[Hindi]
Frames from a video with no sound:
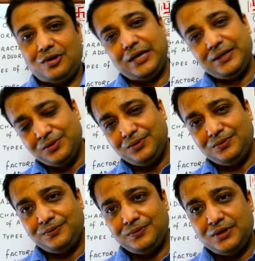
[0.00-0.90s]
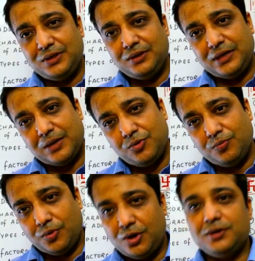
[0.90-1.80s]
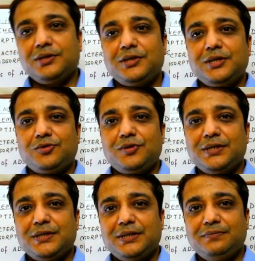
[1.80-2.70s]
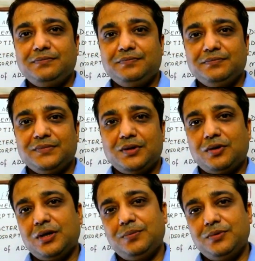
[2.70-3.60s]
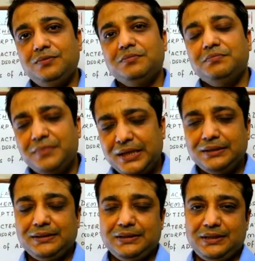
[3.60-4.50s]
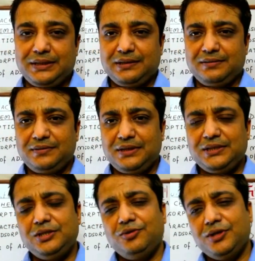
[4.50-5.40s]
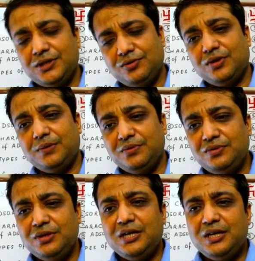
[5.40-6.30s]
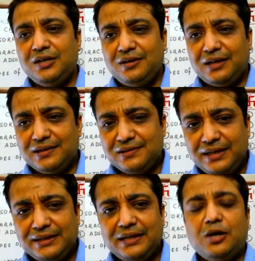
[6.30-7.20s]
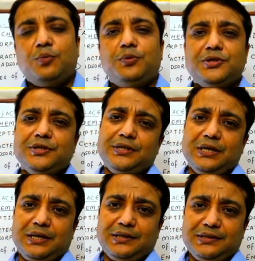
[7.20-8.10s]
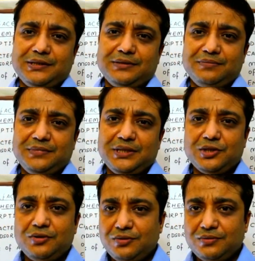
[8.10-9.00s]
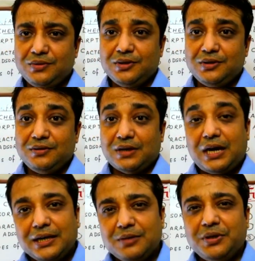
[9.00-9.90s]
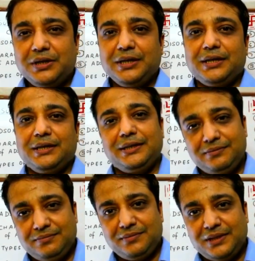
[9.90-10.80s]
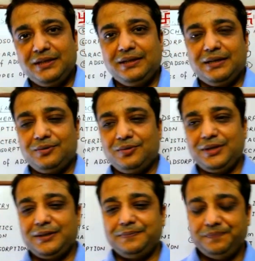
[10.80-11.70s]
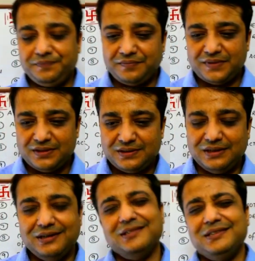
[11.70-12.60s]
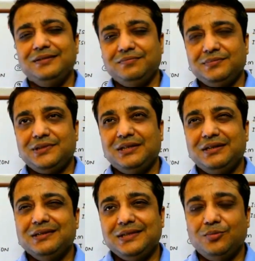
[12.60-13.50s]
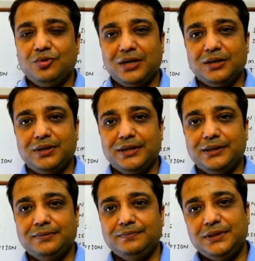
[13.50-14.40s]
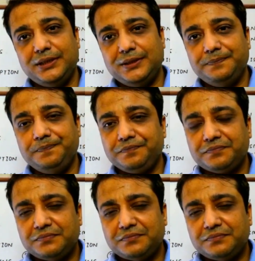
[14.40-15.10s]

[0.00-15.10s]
और आई नो कि आप लोग बहुत अच्छे स्टूडेंट्स हैं और आप लोग मेहनत कीजिएगा इस ड्यूरेशन को आप लोग एज लाइक अपॉर्चुनिटी ले लीजिए कि चलो आगे बढ़ने का ये तरीका हो गया संघर्ष ही संघर्ष से हम लोग आगे बढ़ेंगे ठीक है